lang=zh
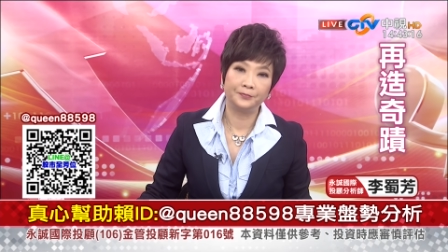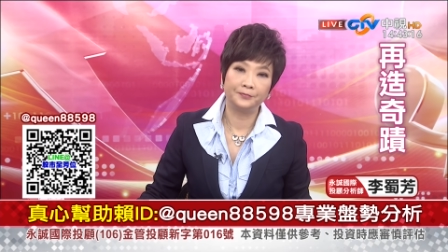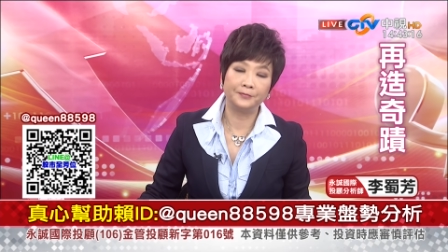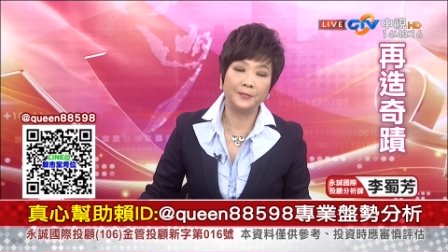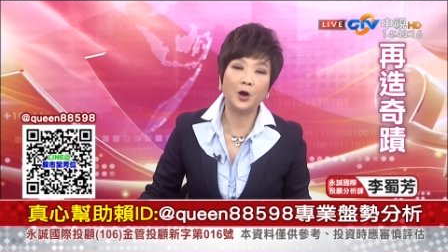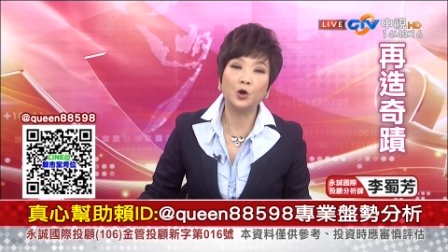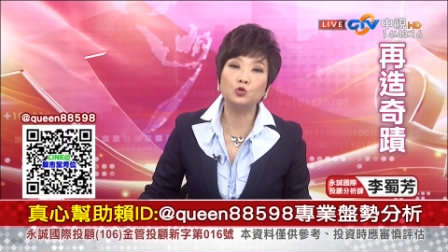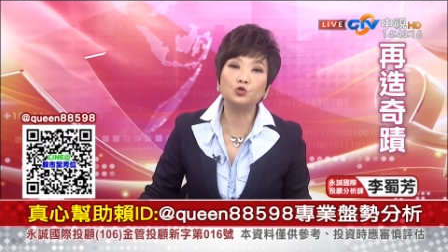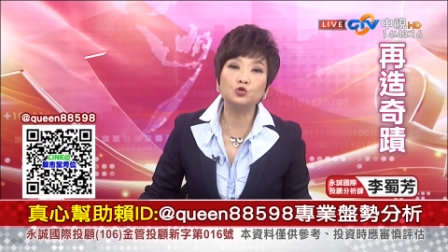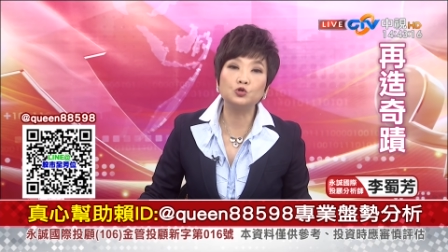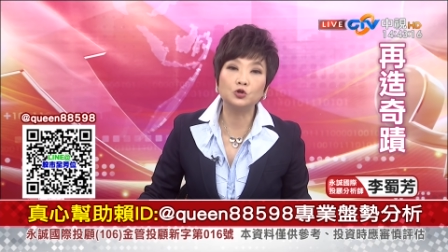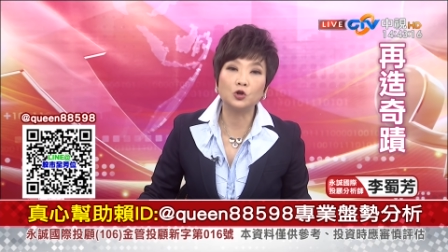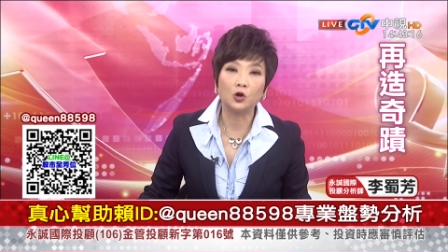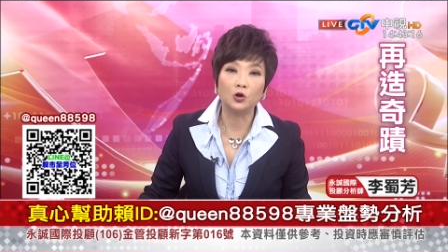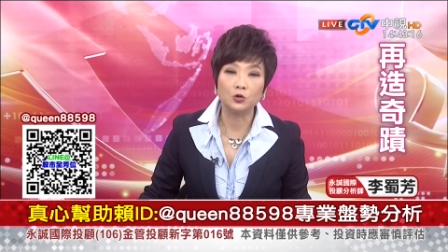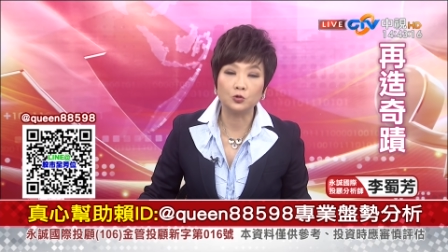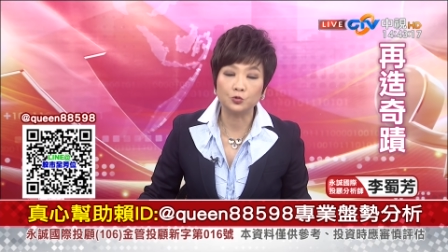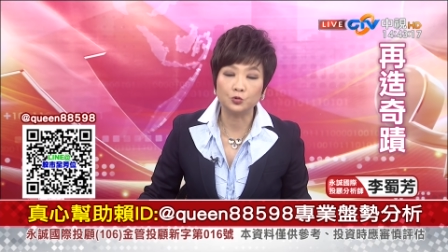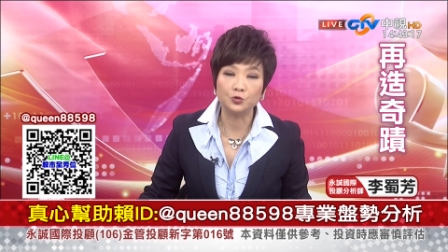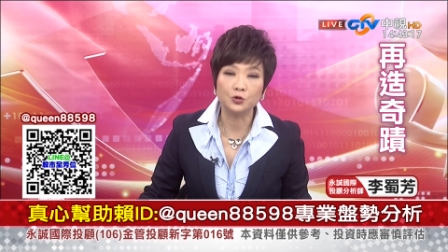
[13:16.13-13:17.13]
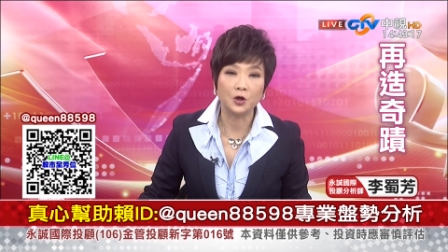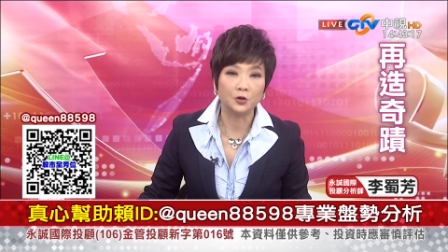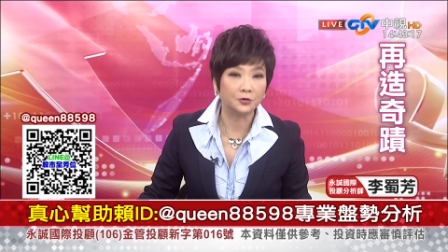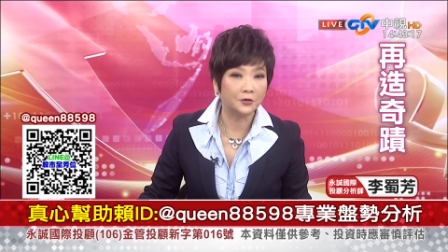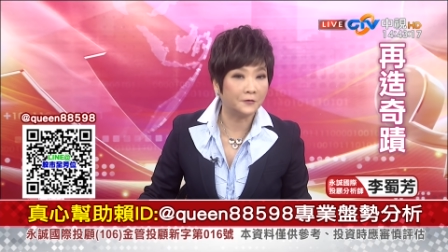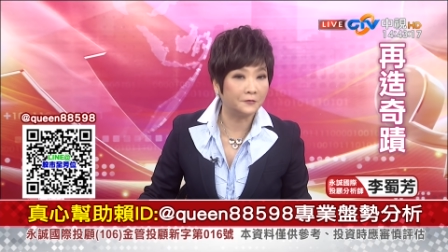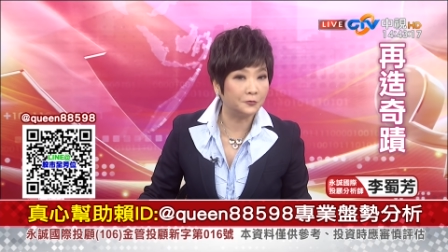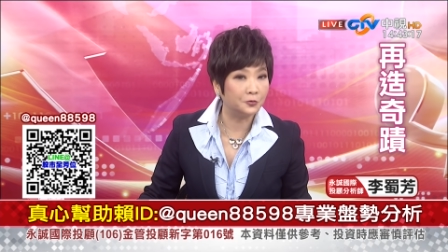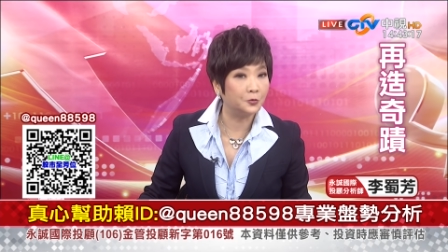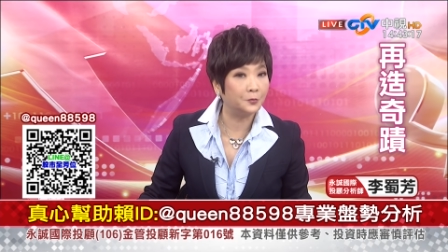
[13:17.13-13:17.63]
没有 Google Google
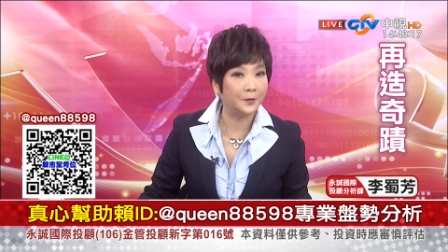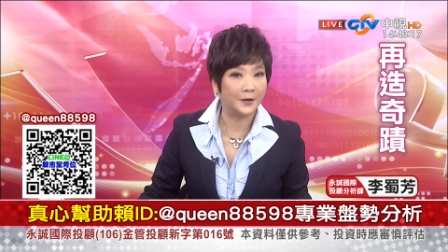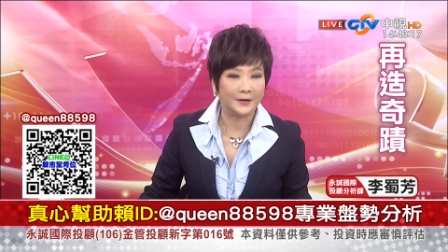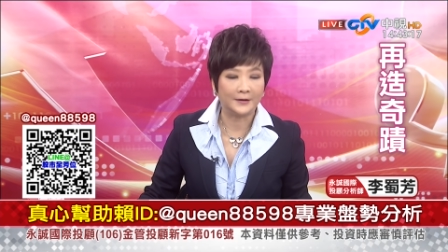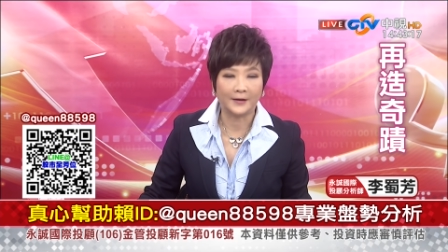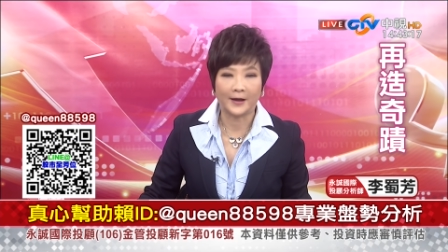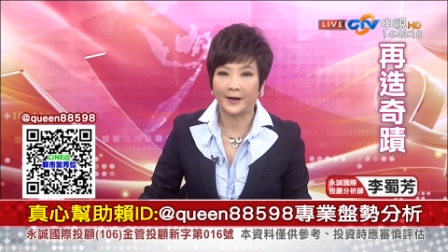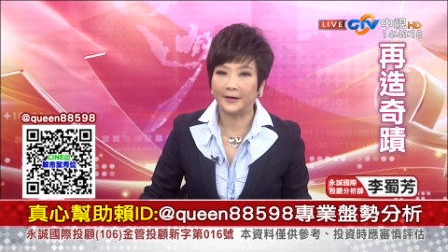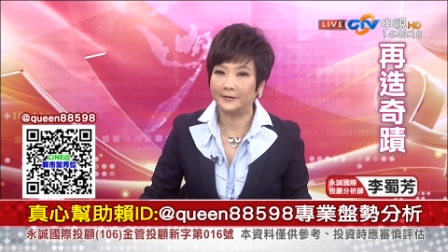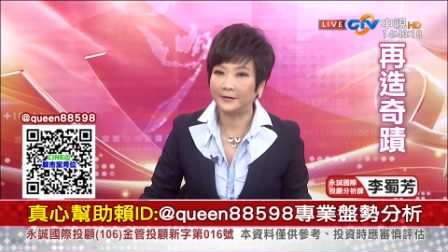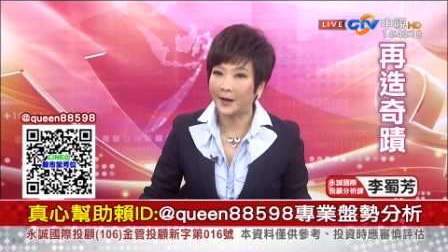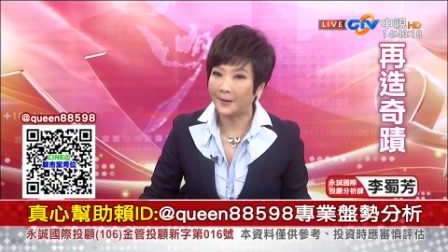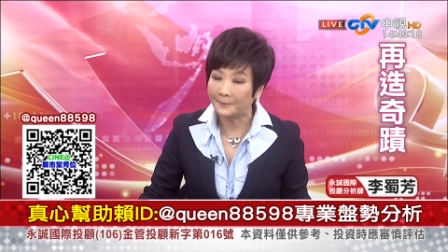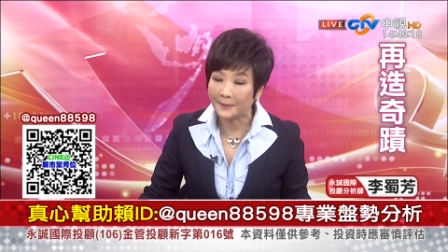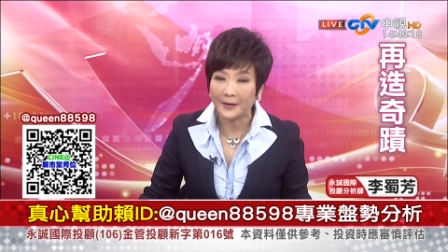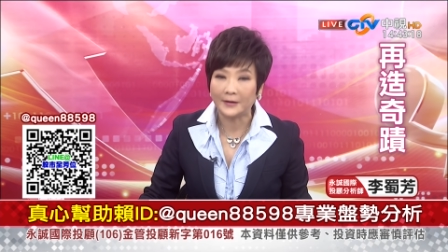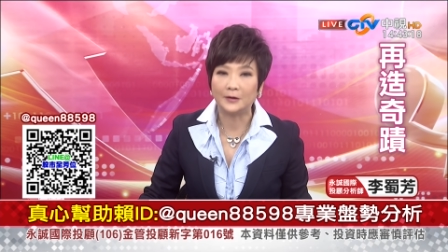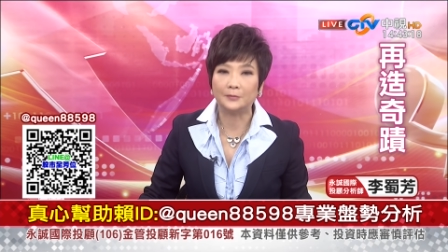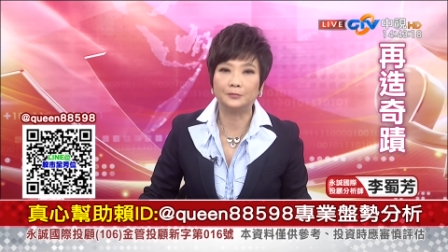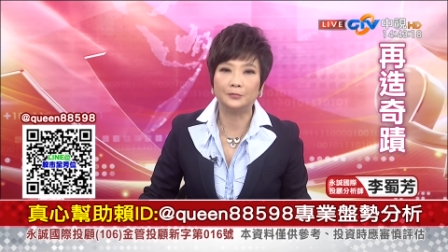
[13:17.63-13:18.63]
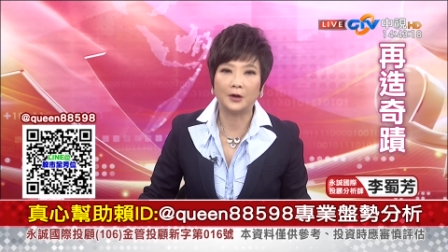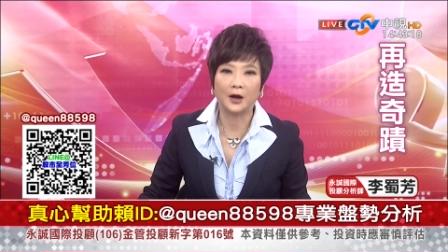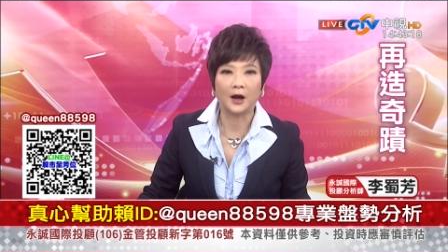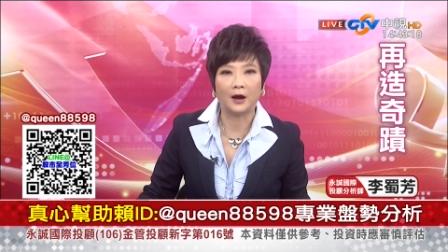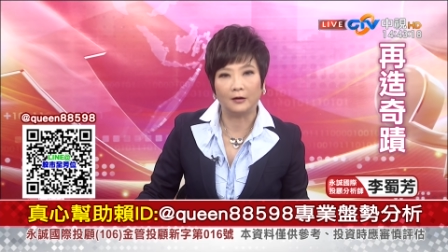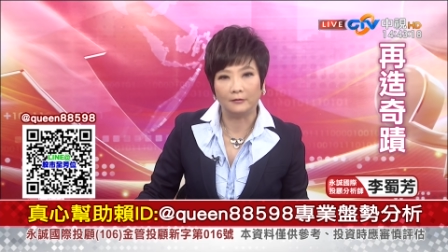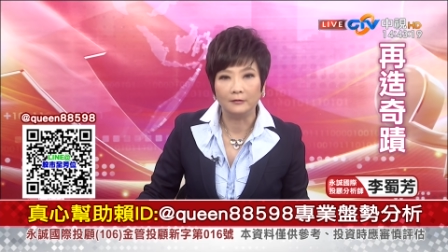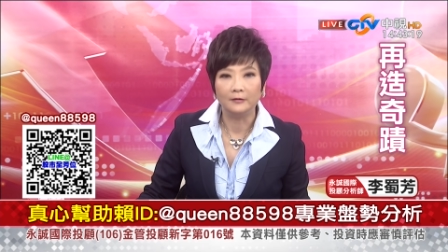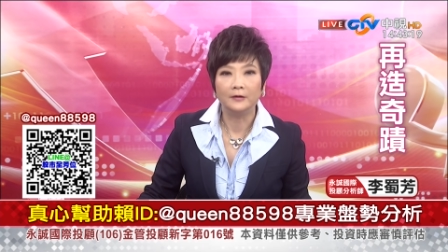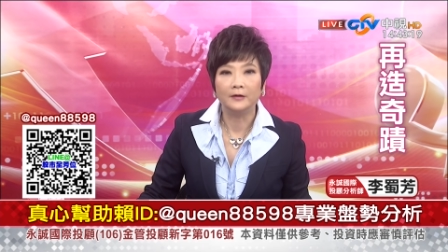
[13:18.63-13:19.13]
的服务平台，它卖的不
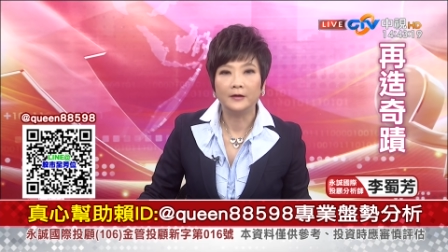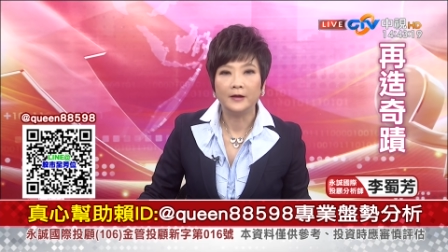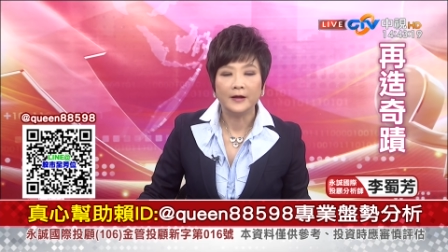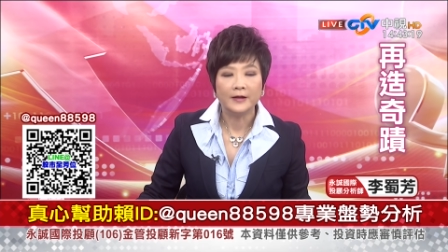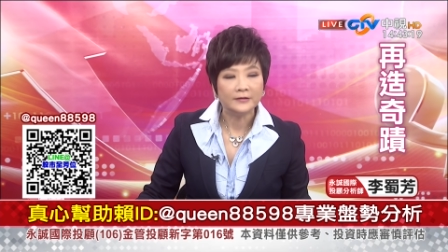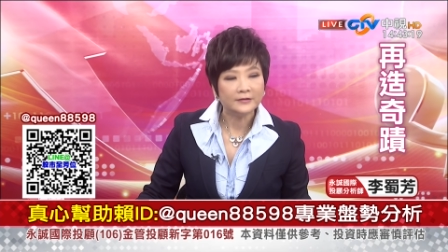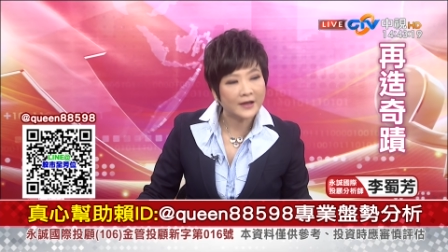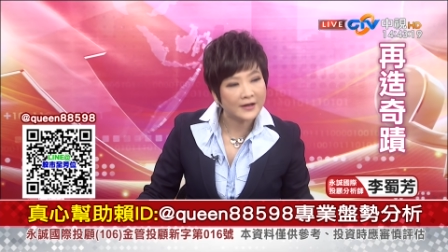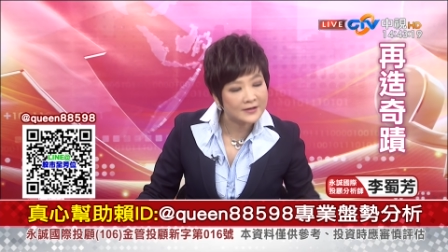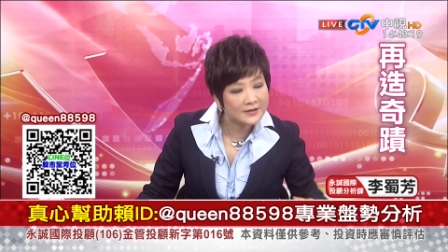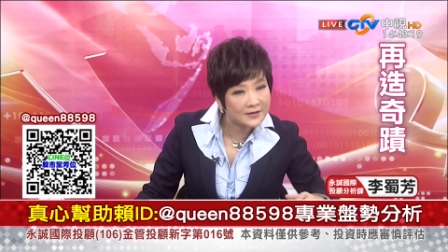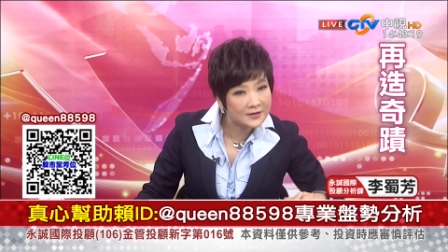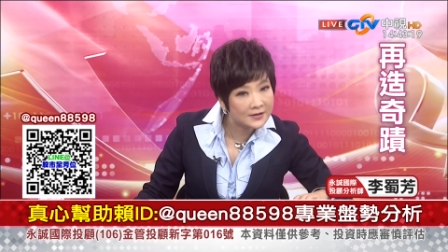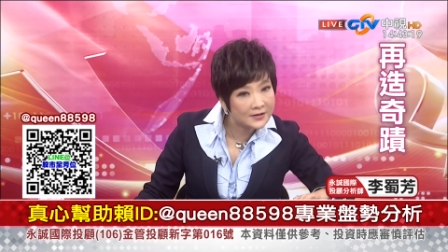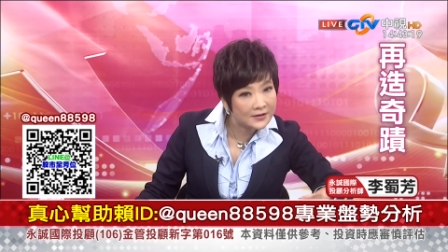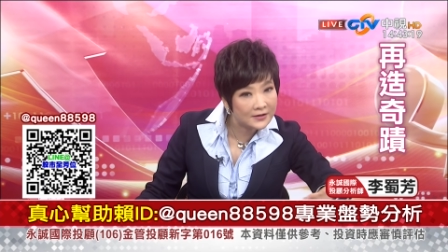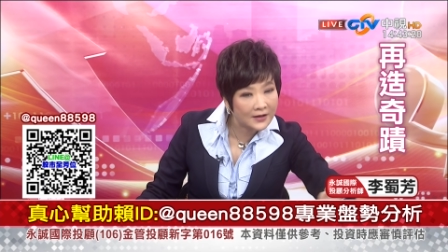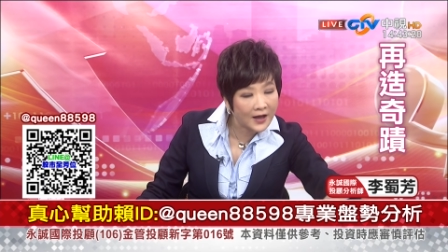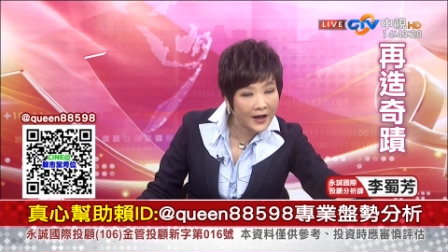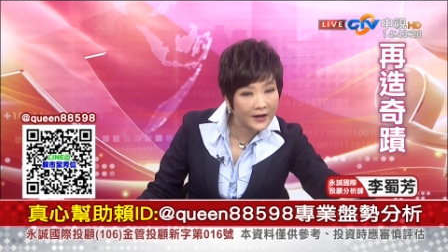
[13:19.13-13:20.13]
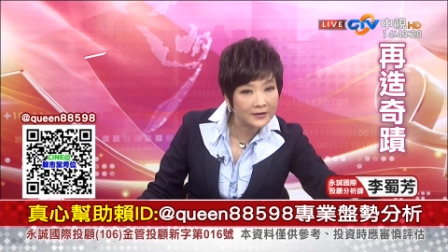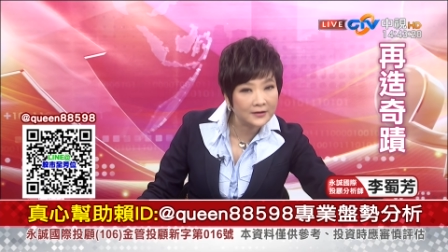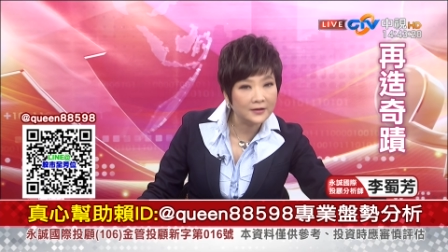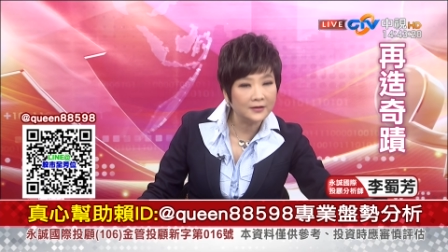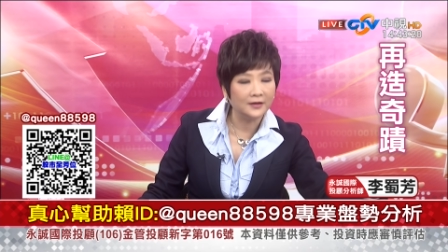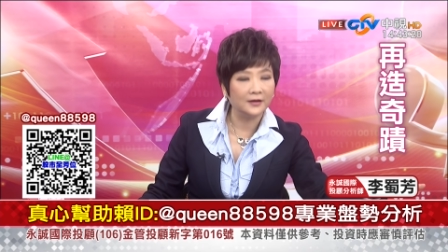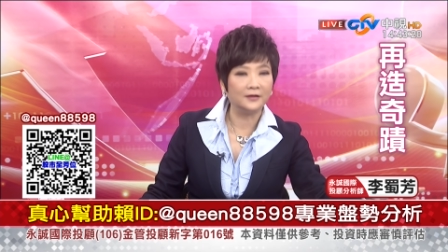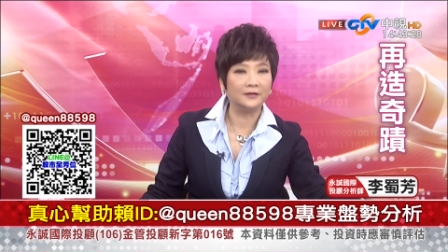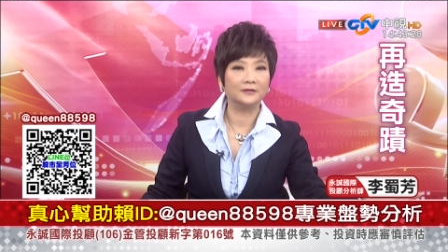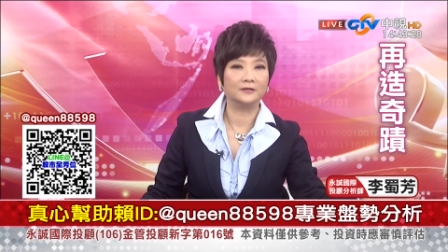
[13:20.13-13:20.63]
好。但其他的
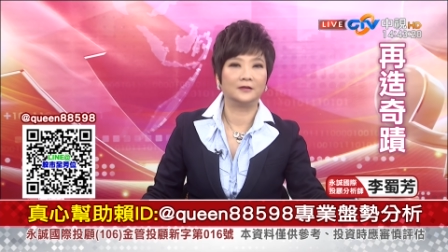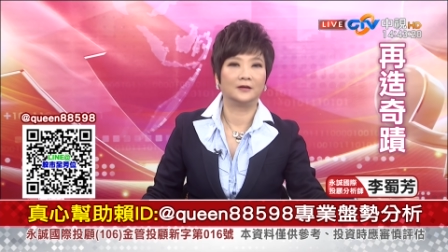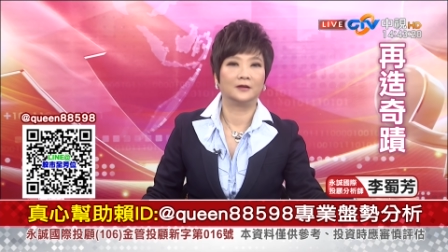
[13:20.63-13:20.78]
呢？